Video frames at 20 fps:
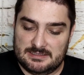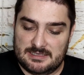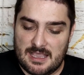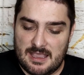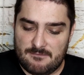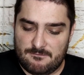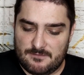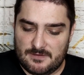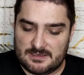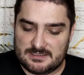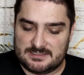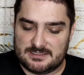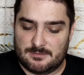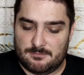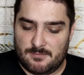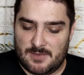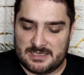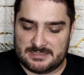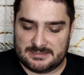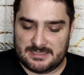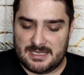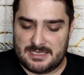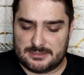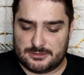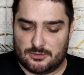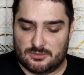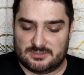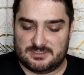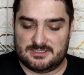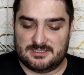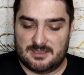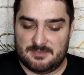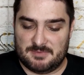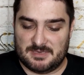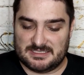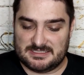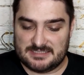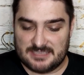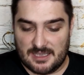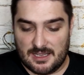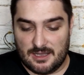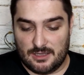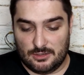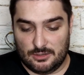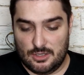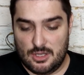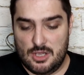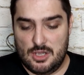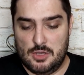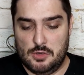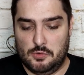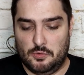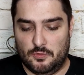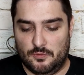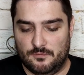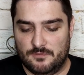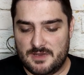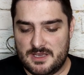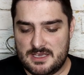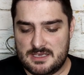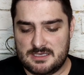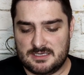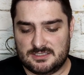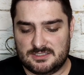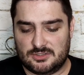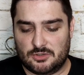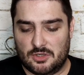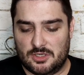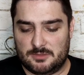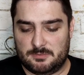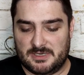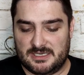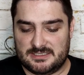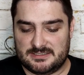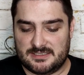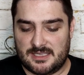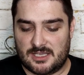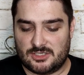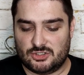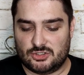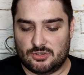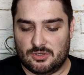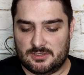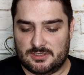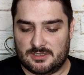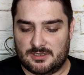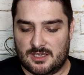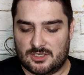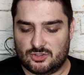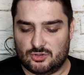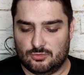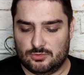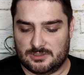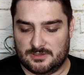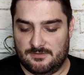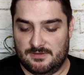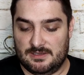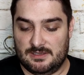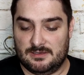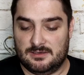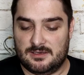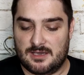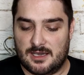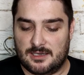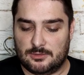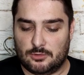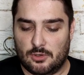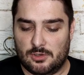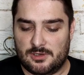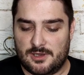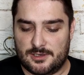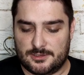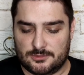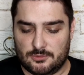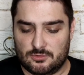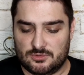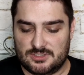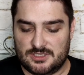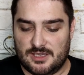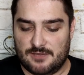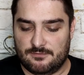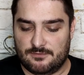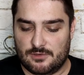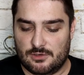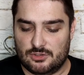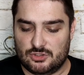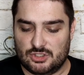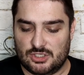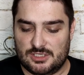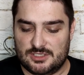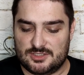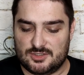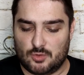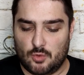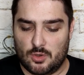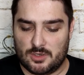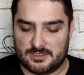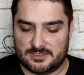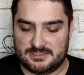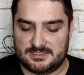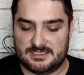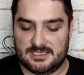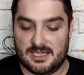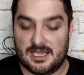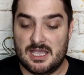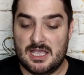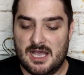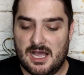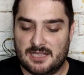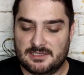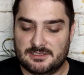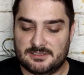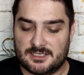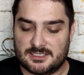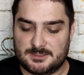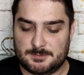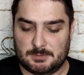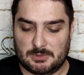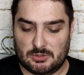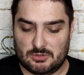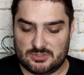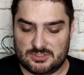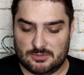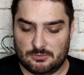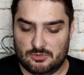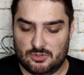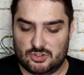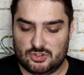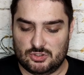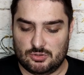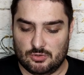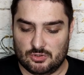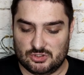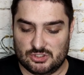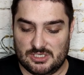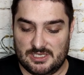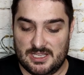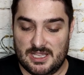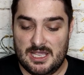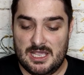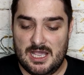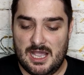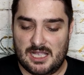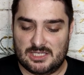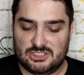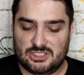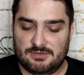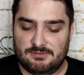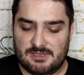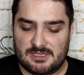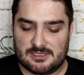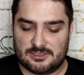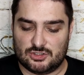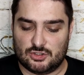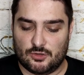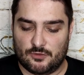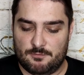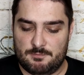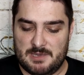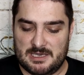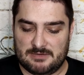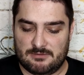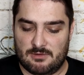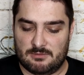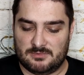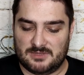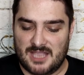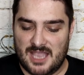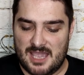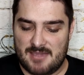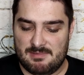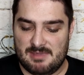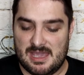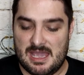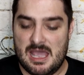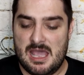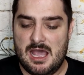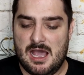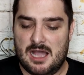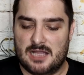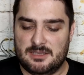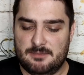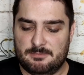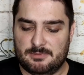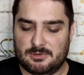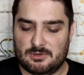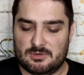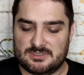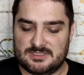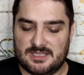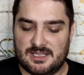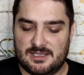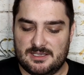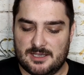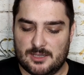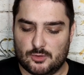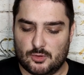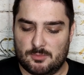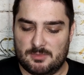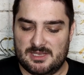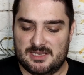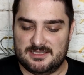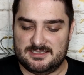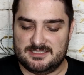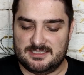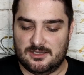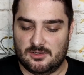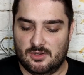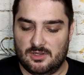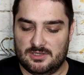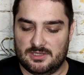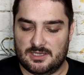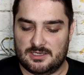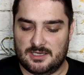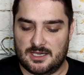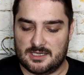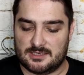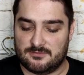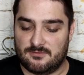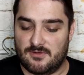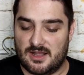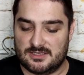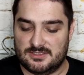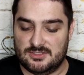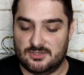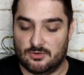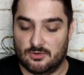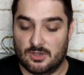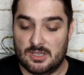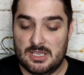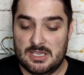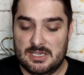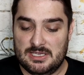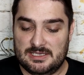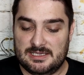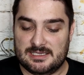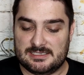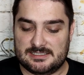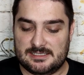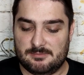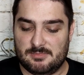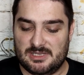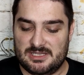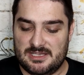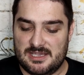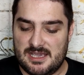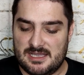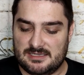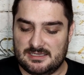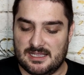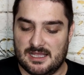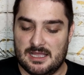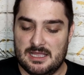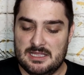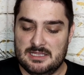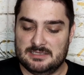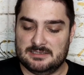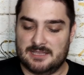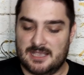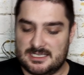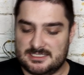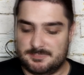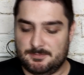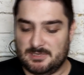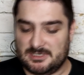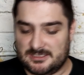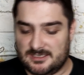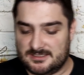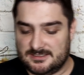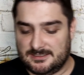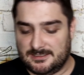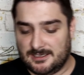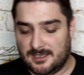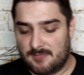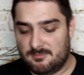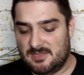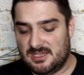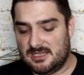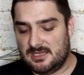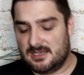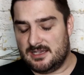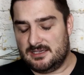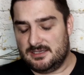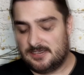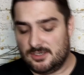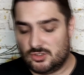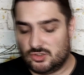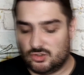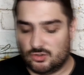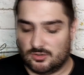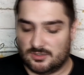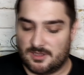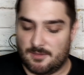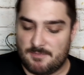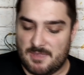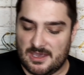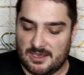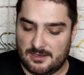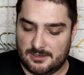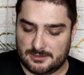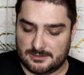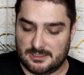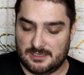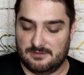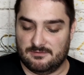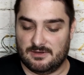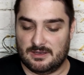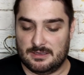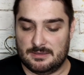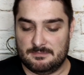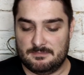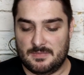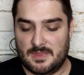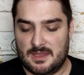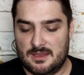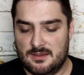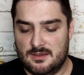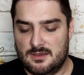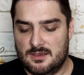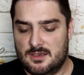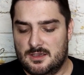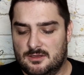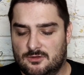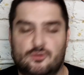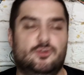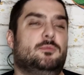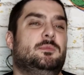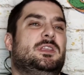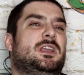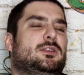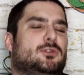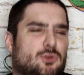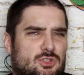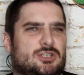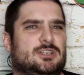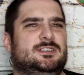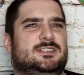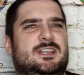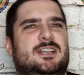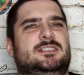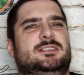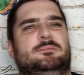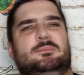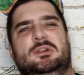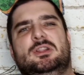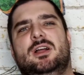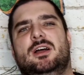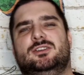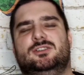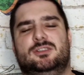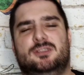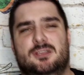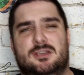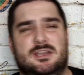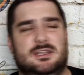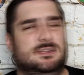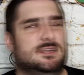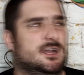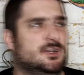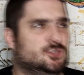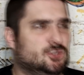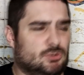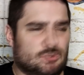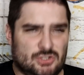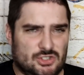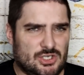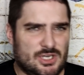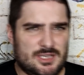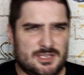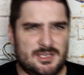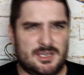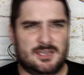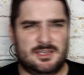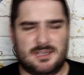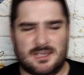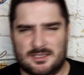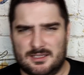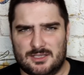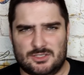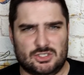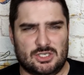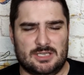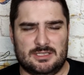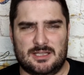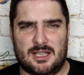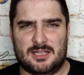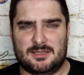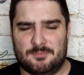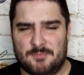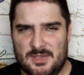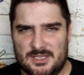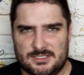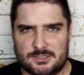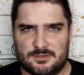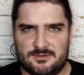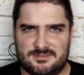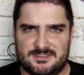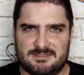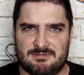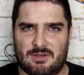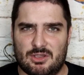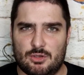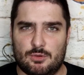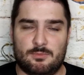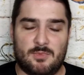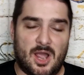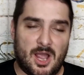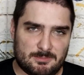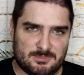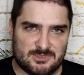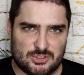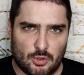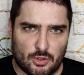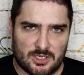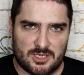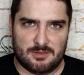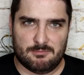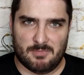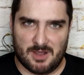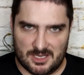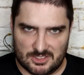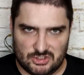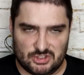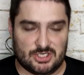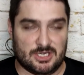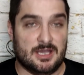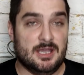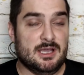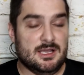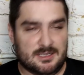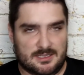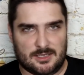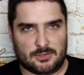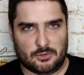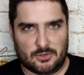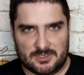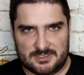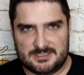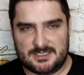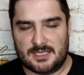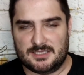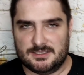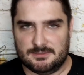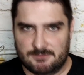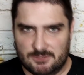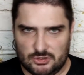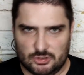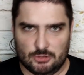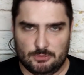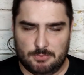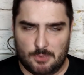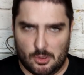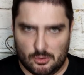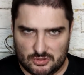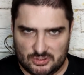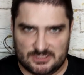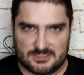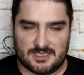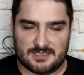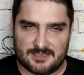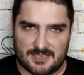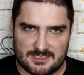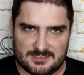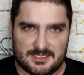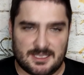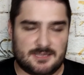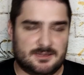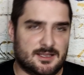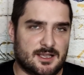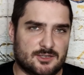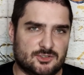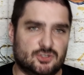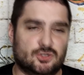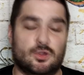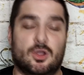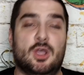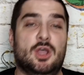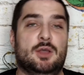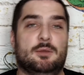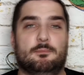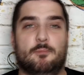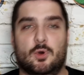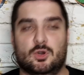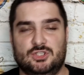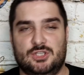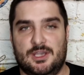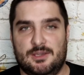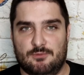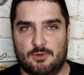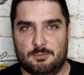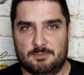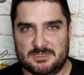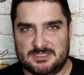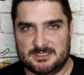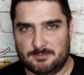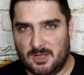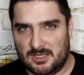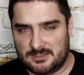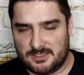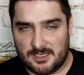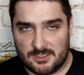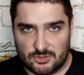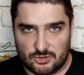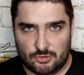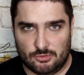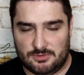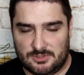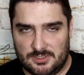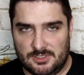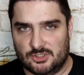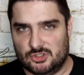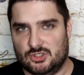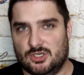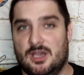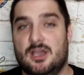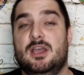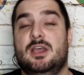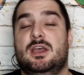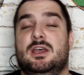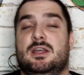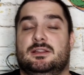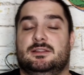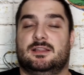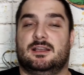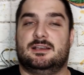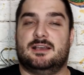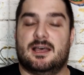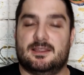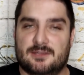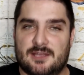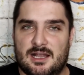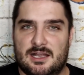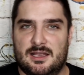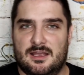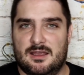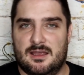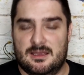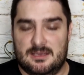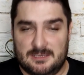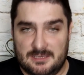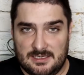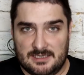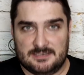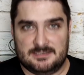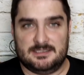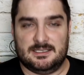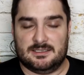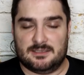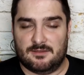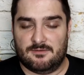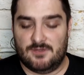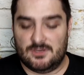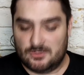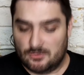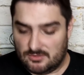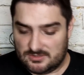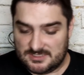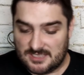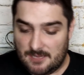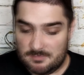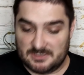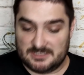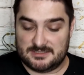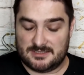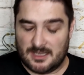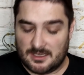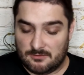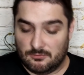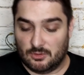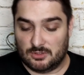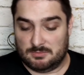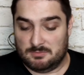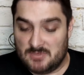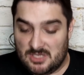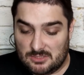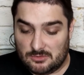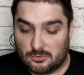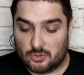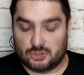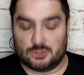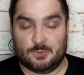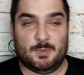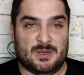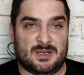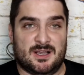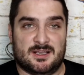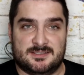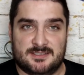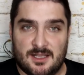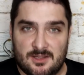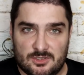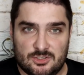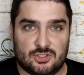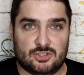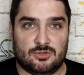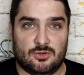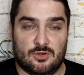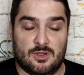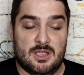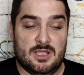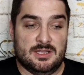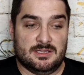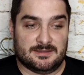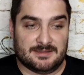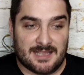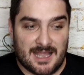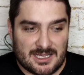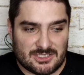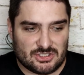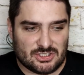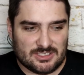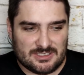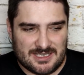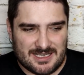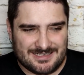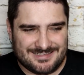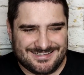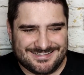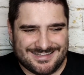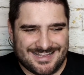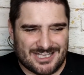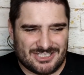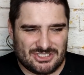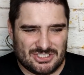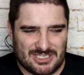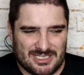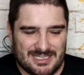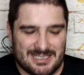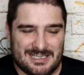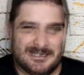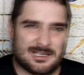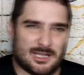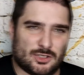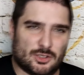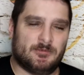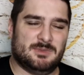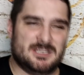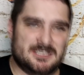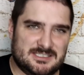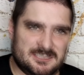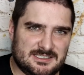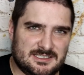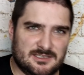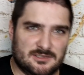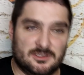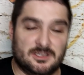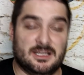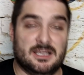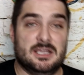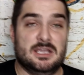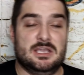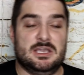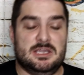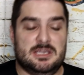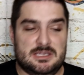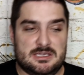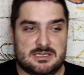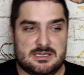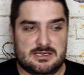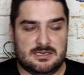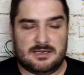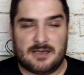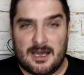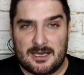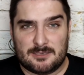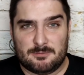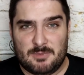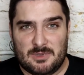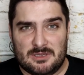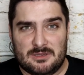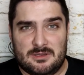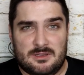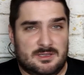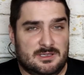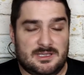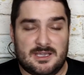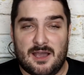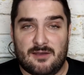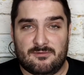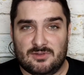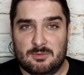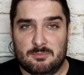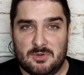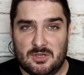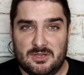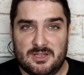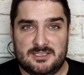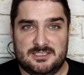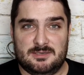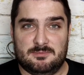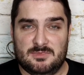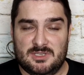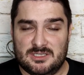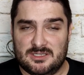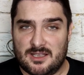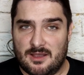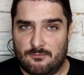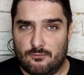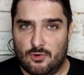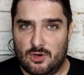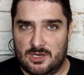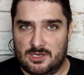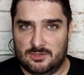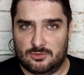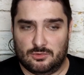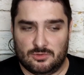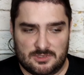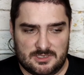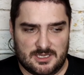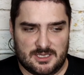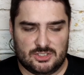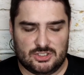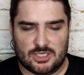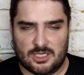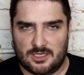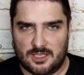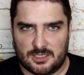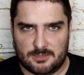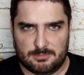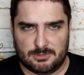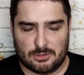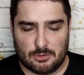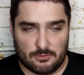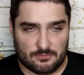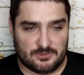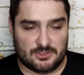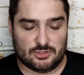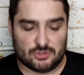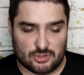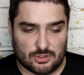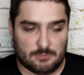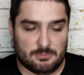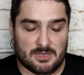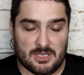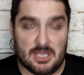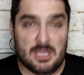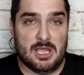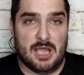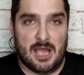Дефис Марнерос написал, Увы, стоит признать, что это наш уровень. Как только русские включили скорости, они нас просто уничтожили. Очевидно, что в первом тайме они просто экономили распределили силы на Хорватию. Если бы не это, нас бы разгромили еще до перерыва. А у меня тоже, кстати, было это ощущение, я даже это отметил в своем обзоре матча, который, кстати, вышел полчаса назад, так что можете его посмотреть чуть ниже. На канале есть эта видеозапись. Так вот, мне тоже показалось, что наши как-то начали экономить силы. И Карпин явно был этим недоволен, он кричал от бровки, чтобы